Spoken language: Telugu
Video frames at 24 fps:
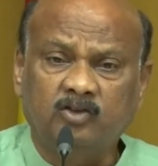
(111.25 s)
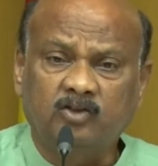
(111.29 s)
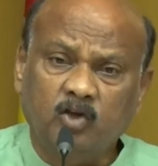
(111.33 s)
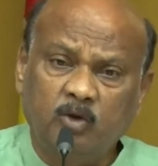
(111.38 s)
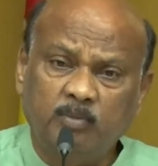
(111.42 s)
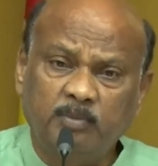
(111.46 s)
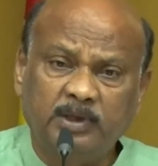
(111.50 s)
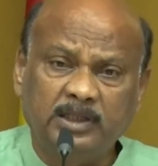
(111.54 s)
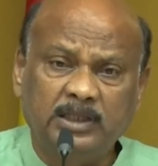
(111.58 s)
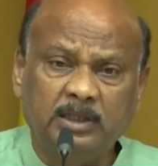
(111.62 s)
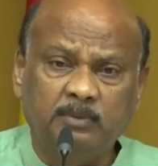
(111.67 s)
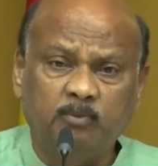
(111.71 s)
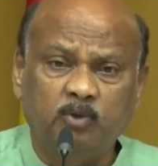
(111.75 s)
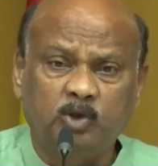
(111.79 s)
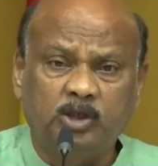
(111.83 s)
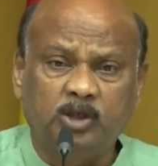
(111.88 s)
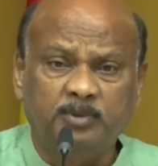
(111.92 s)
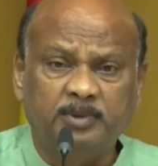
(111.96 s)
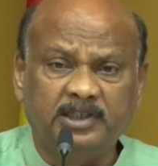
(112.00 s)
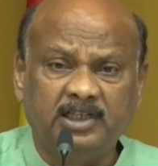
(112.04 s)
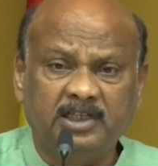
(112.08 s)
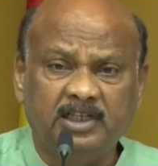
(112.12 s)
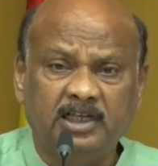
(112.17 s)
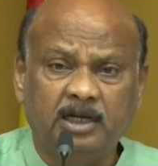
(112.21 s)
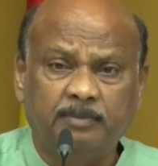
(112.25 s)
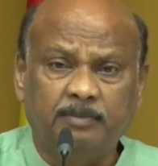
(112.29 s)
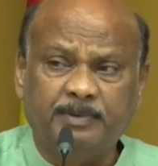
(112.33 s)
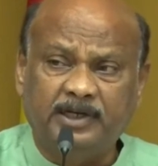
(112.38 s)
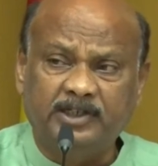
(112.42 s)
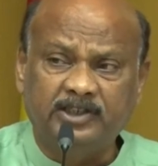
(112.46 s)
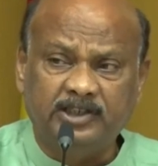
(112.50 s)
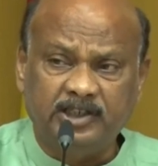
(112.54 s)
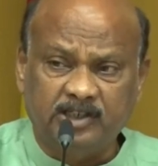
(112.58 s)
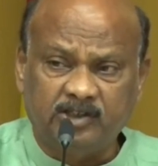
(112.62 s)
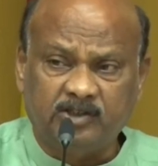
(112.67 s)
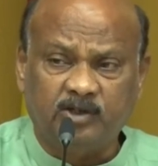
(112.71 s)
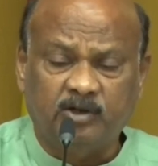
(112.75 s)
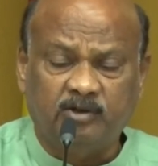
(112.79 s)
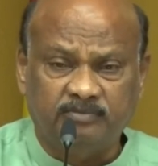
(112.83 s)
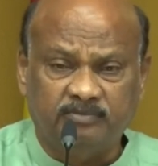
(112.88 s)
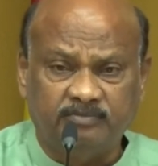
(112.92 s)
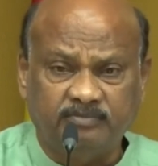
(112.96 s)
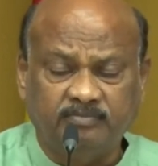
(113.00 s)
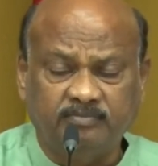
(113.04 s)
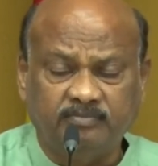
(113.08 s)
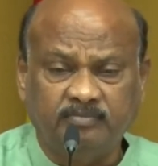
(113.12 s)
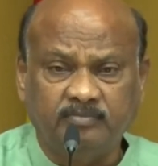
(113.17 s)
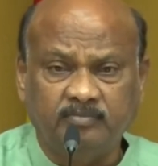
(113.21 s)
ఎంతోమంది ముఖ్యమంత్రుల దగ్గర పనిచేసాం
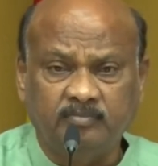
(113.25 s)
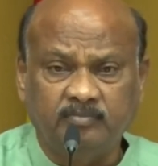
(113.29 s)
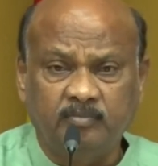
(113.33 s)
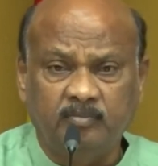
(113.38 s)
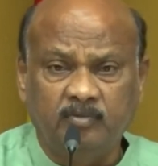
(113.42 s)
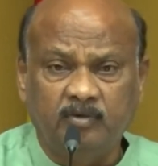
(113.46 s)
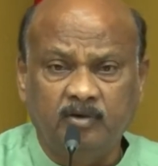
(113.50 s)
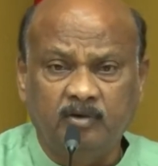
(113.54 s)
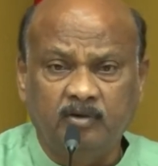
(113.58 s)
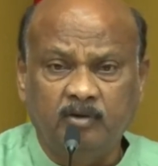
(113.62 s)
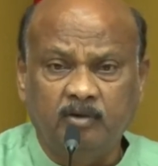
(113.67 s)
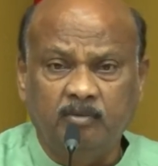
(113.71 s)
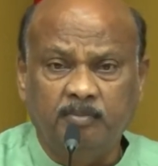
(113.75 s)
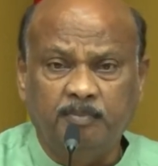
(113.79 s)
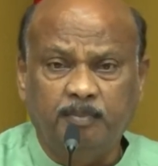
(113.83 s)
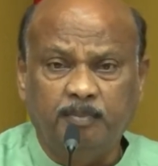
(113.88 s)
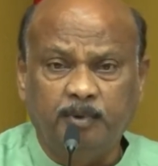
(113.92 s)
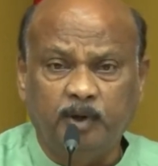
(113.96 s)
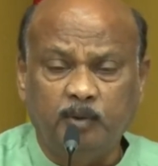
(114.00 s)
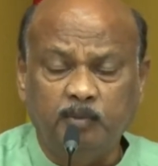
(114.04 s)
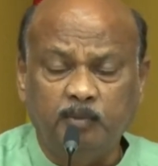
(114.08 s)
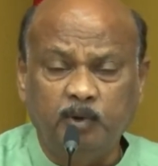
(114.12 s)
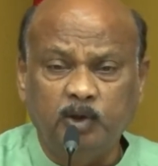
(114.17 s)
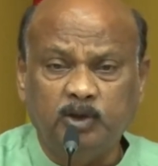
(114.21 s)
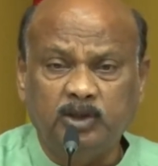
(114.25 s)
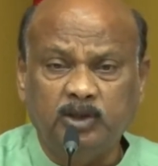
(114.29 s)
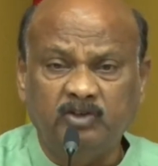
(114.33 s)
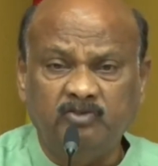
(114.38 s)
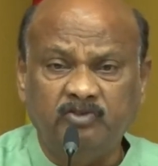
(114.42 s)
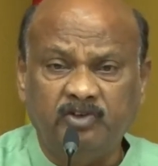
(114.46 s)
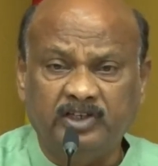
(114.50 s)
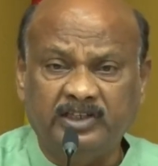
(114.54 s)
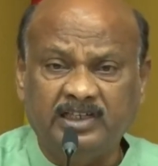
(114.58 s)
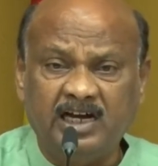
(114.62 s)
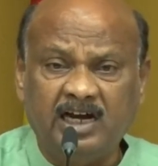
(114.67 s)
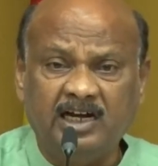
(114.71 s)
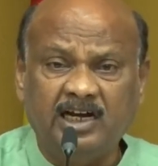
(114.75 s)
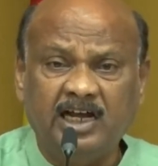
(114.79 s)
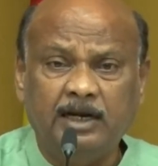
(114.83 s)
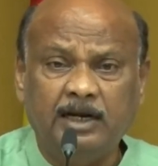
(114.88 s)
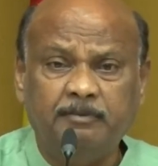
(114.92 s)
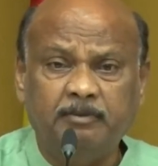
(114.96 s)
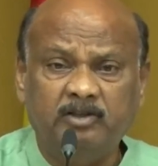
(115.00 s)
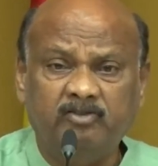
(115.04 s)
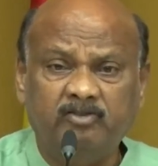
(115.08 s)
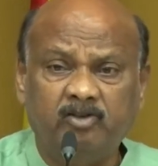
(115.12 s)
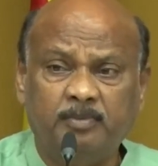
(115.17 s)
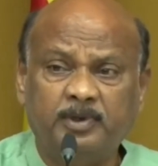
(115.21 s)
ప్రభుత్వ
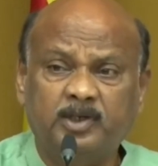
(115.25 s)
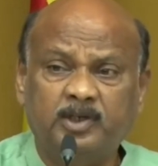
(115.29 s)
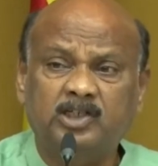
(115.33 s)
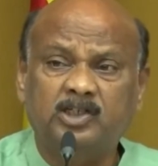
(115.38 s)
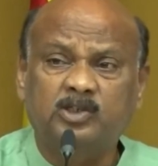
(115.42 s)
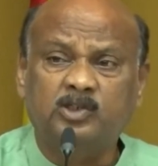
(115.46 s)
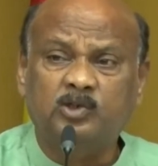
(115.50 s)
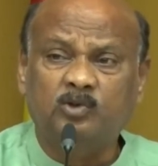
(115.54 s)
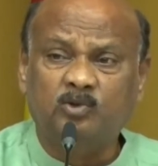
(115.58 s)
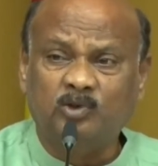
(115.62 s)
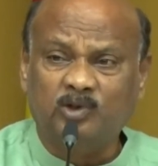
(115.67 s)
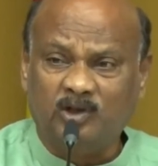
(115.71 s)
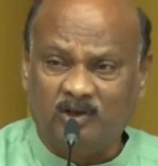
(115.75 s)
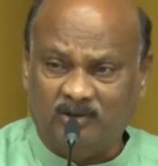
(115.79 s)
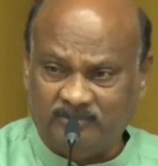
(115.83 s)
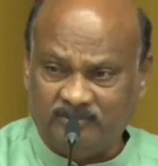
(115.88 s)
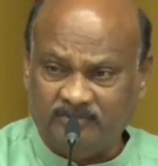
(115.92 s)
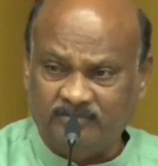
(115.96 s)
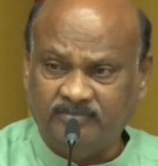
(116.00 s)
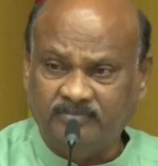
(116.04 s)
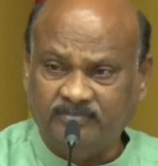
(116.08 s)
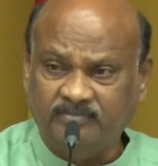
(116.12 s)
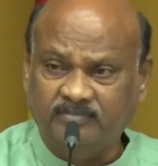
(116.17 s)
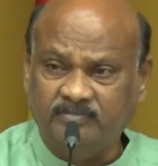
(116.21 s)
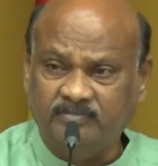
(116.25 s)
విధానాల మీద విమర్శిస్తూ ఉంటాం